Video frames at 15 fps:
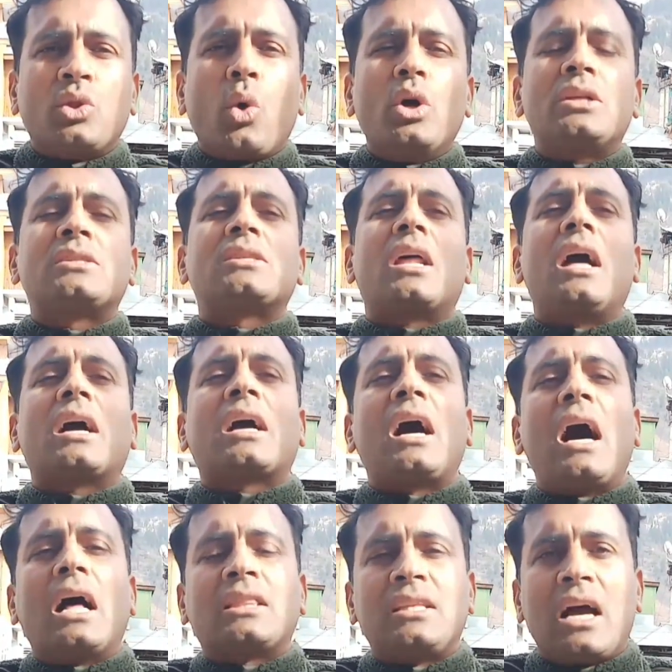तो इस तरह
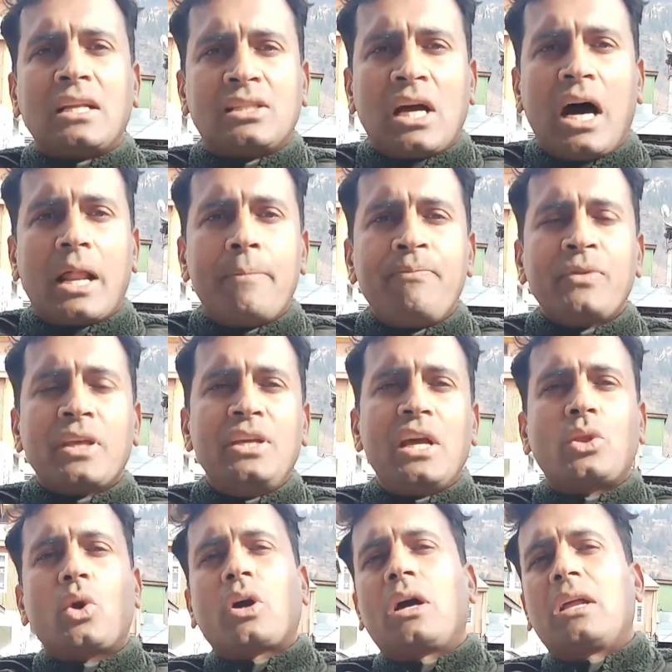का अत्याचार
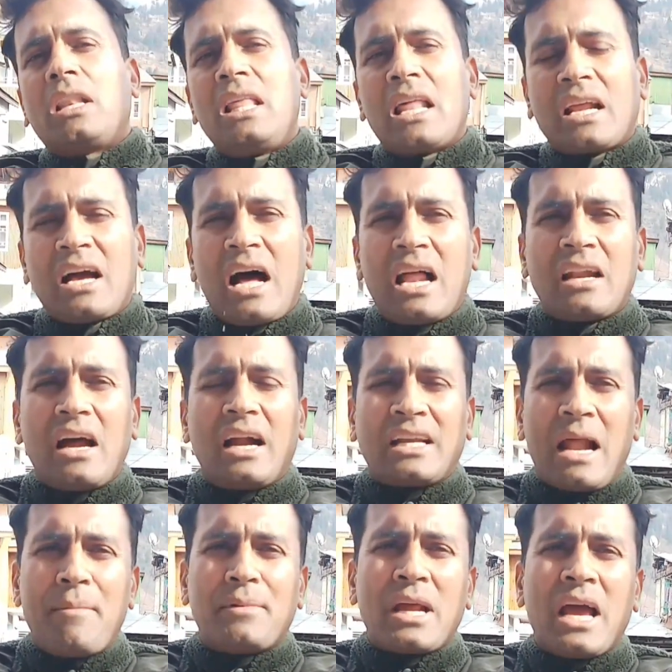ये तो क्लियर कार
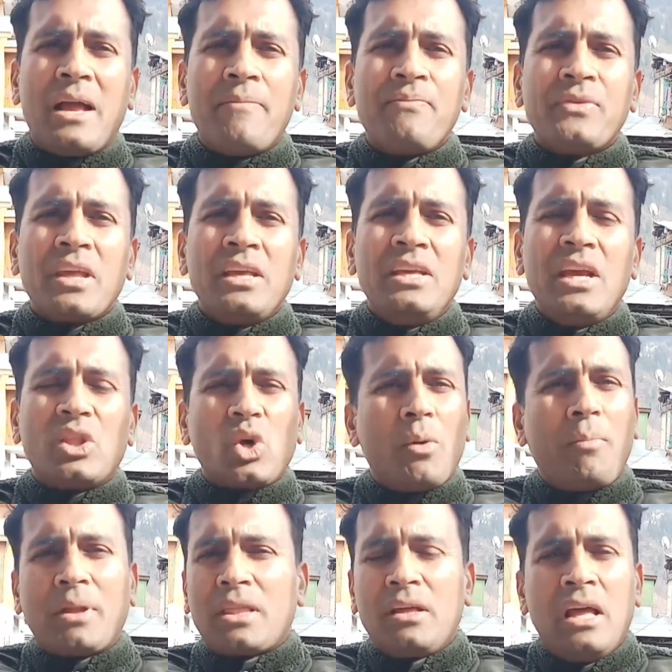अटेम्प्ट है ये
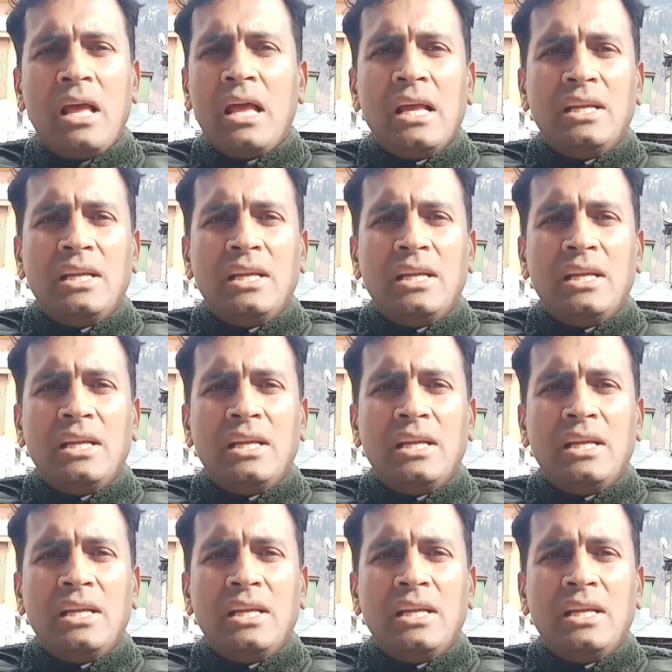तो भद,